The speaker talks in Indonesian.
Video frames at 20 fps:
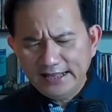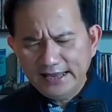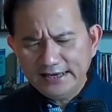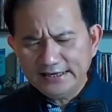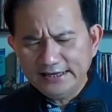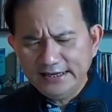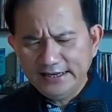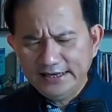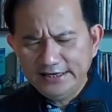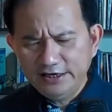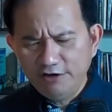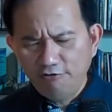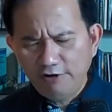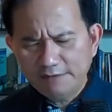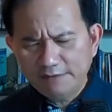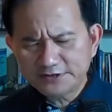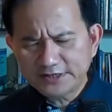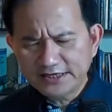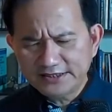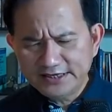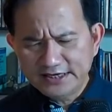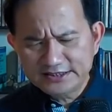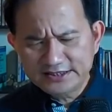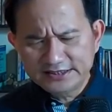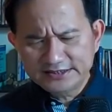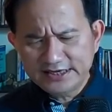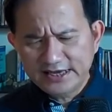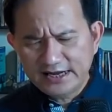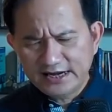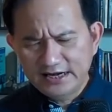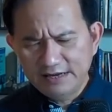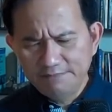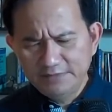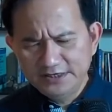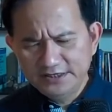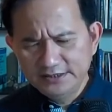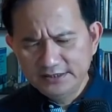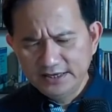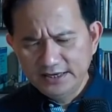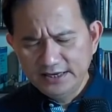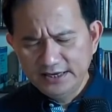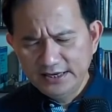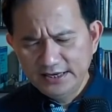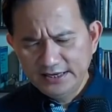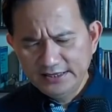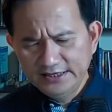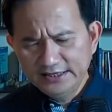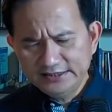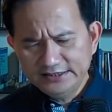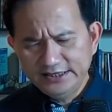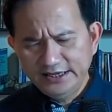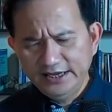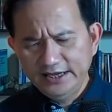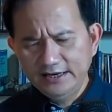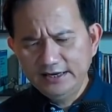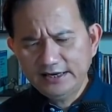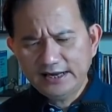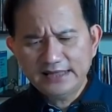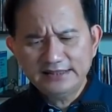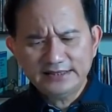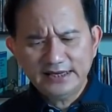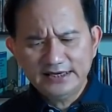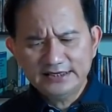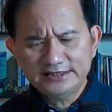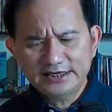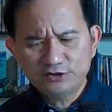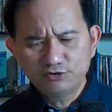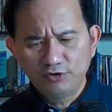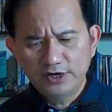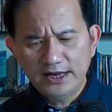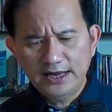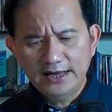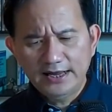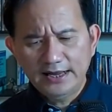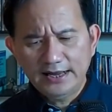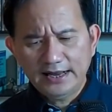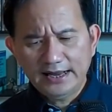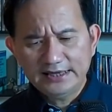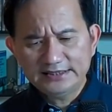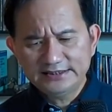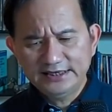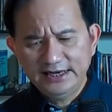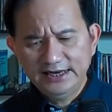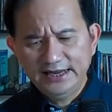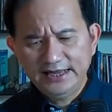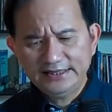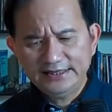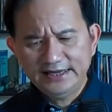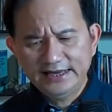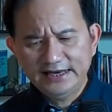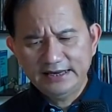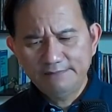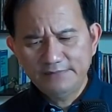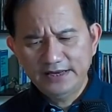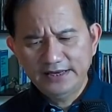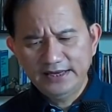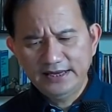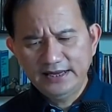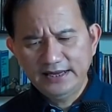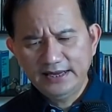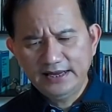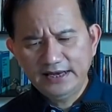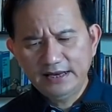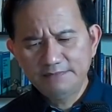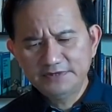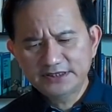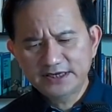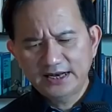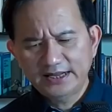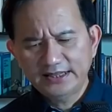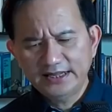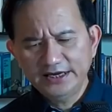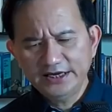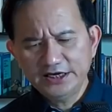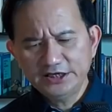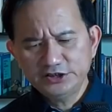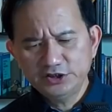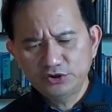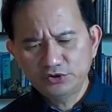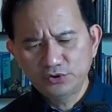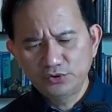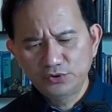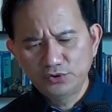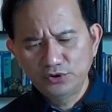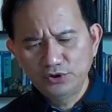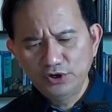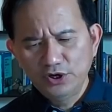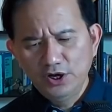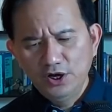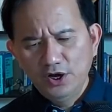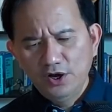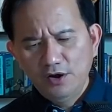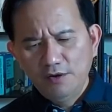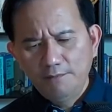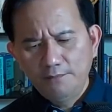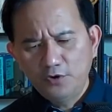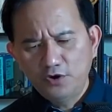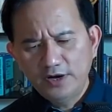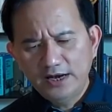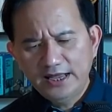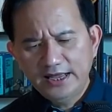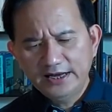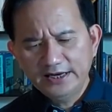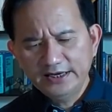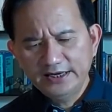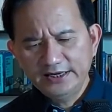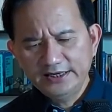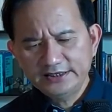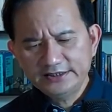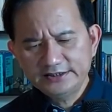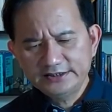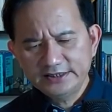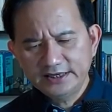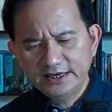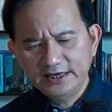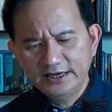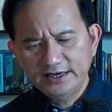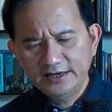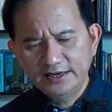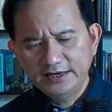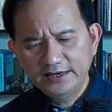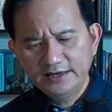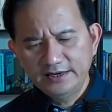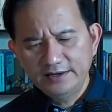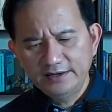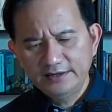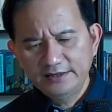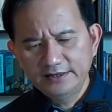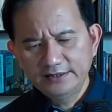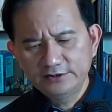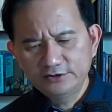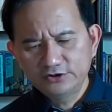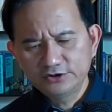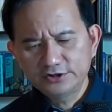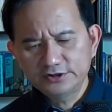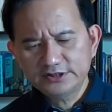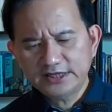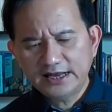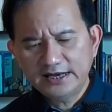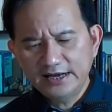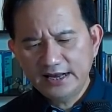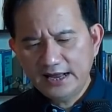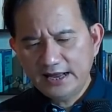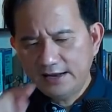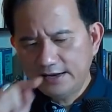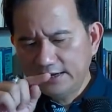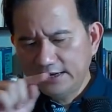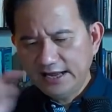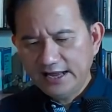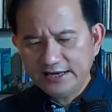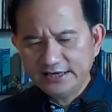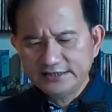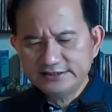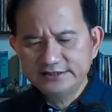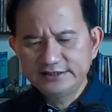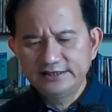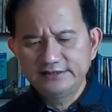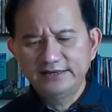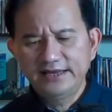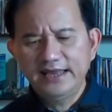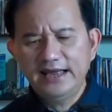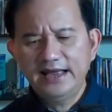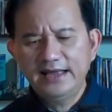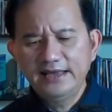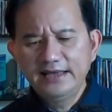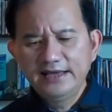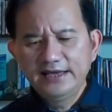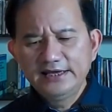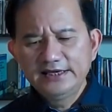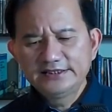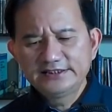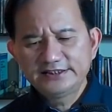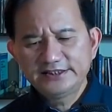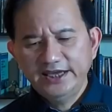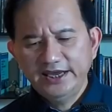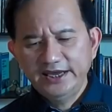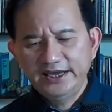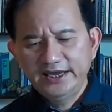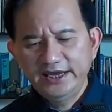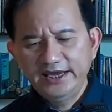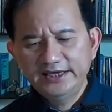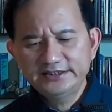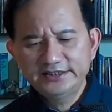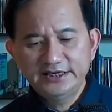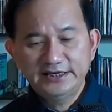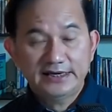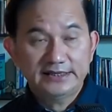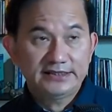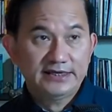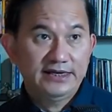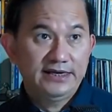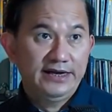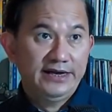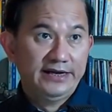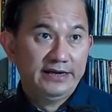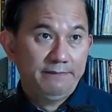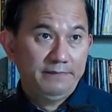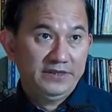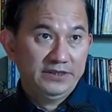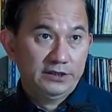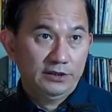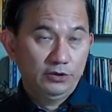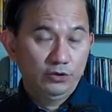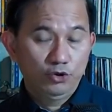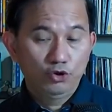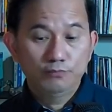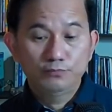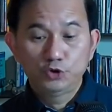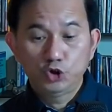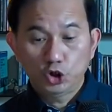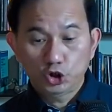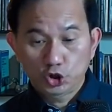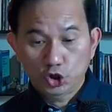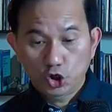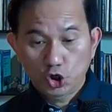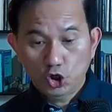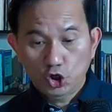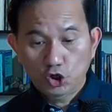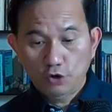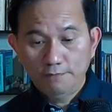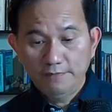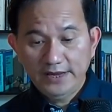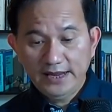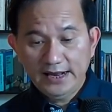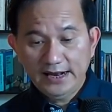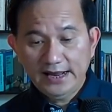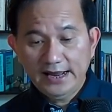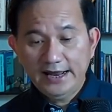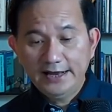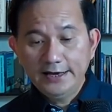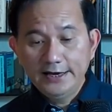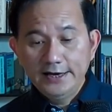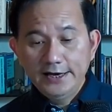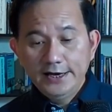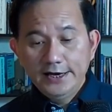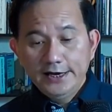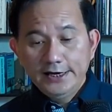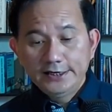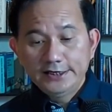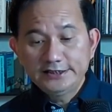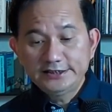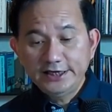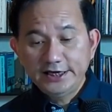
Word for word: lagi di websitenya secara lebih uh, detail, kan tadi saya sudah kasih lihat ya namanya, Anda bisa lihat lagi di situ, Polaris, uh, terus tanda garis gitu ya, CG singkatan dari Capital capitalgroup.com ya kan. Di